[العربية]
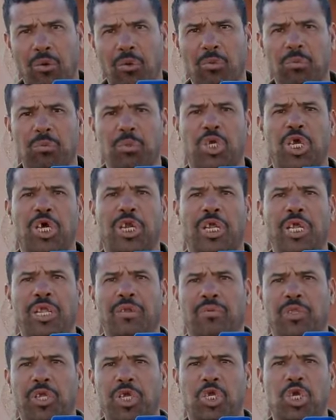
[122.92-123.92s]
كانوا مشاركين
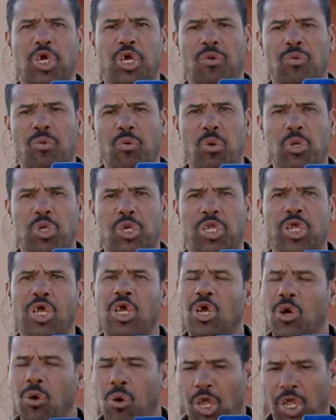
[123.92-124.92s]
في التجاره وفي كل شيء
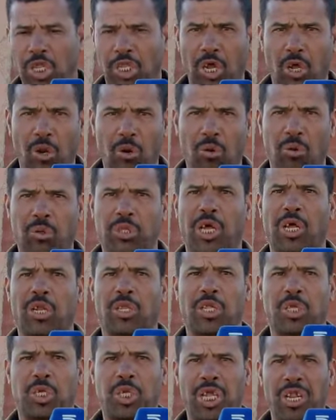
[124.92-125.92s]
ولكن دخلوا
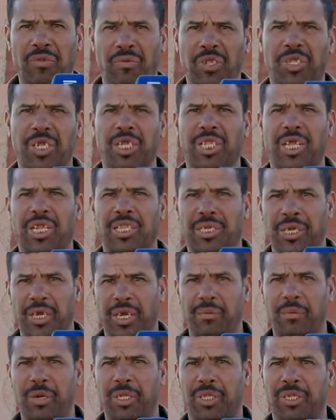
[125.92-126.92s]
دخلت هادشي ديال الفتن ديال
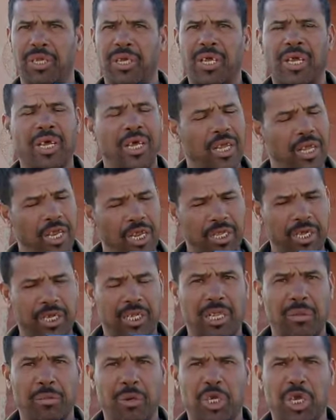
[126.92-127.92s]
الانتخابات هي
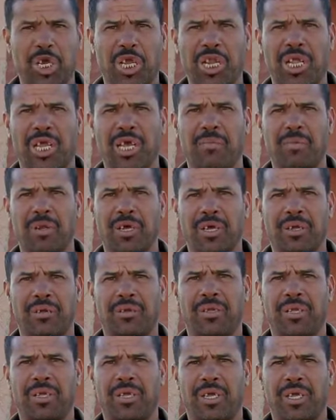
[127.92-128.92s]
دارت هاد المشاكل كامله
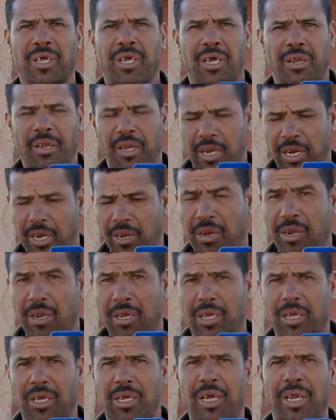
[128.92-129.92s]

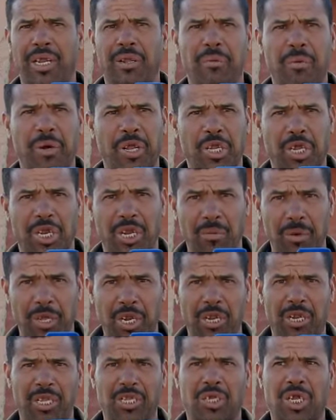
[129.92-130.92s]
حنا حنا ما بغيناش حنا
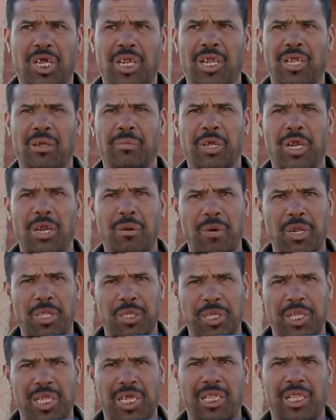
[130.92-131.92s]
بغينا ان شاء الله بغينا البلاد
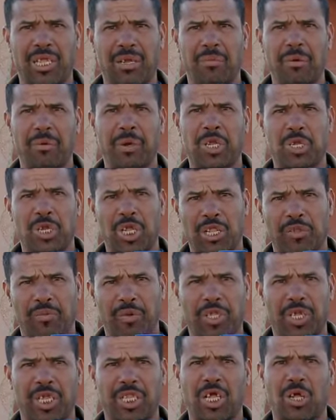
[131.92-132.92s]
تزيد لقدام ما بغيناش هاد
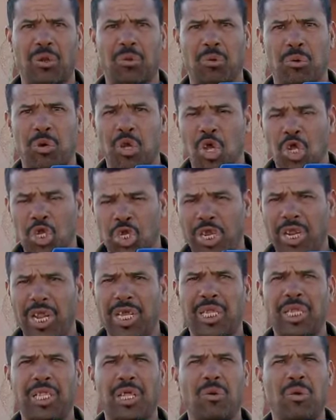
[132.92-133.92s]
الفتن دخلوا شي
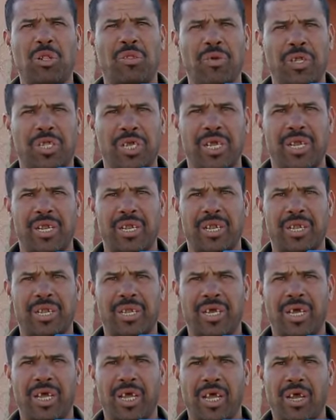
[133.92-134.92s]
ناس اللي داروا هاد الفتن
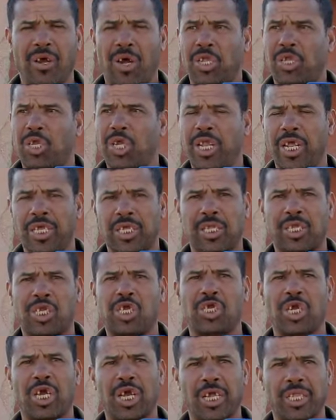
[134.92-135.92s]
حيت شي ناس
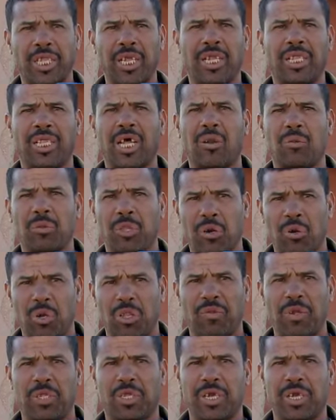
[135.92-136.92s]
شي شياطين دخلوا داروا هاد